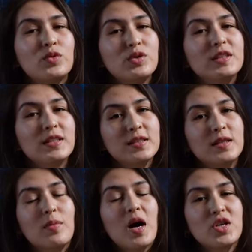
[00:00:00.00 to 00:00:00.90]
bu yine
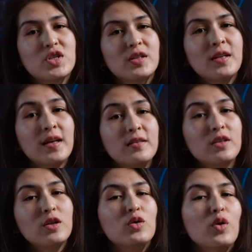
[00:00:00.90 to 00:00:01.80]
de maaşını
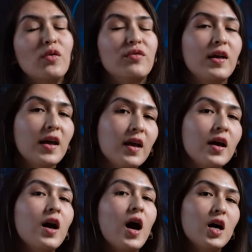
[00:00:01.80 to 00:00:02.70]
etkiliyor ve
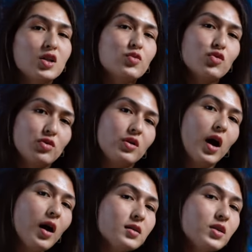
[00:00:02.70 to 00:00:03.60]
az müşteri
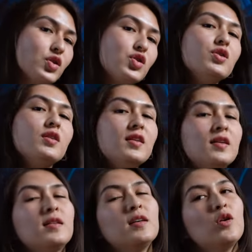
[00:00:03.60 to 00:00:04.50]
aldığı için
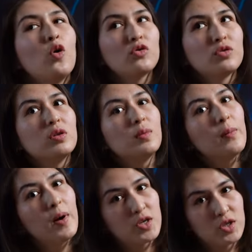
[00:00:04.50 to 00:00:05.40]
yine de ortalama
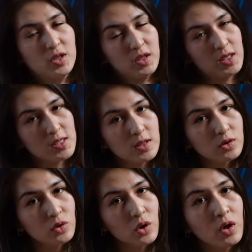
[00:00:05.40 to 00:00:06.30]
maaş
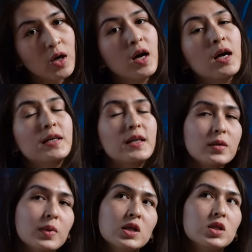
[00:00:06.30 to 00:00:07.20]
kazanıyor.
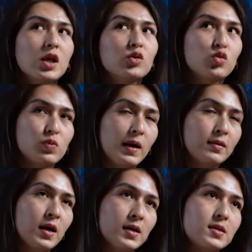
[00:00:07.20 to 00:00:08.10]
Yeni başlayan
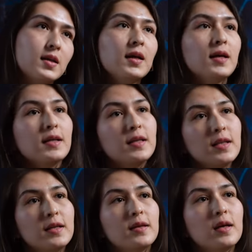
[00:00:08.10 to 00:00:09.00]
uzmanlarsa
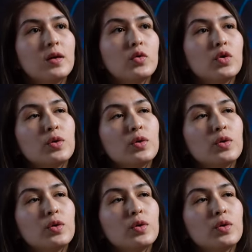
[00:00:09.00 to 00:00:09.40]
yine de